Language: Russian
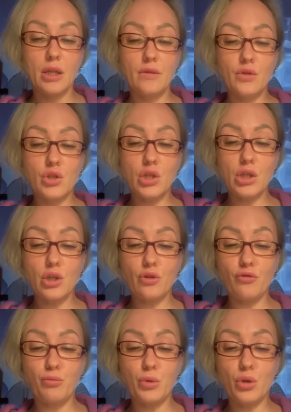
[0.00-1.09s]
Движение
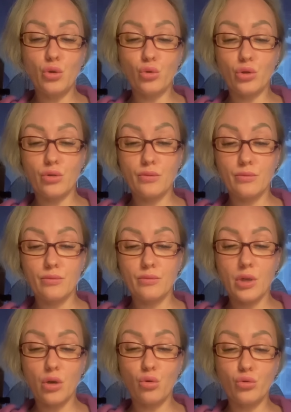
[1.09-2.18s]
вперед,
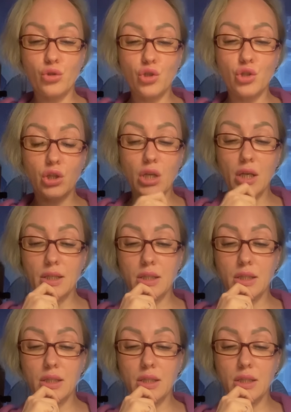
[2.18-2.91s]
как он считал,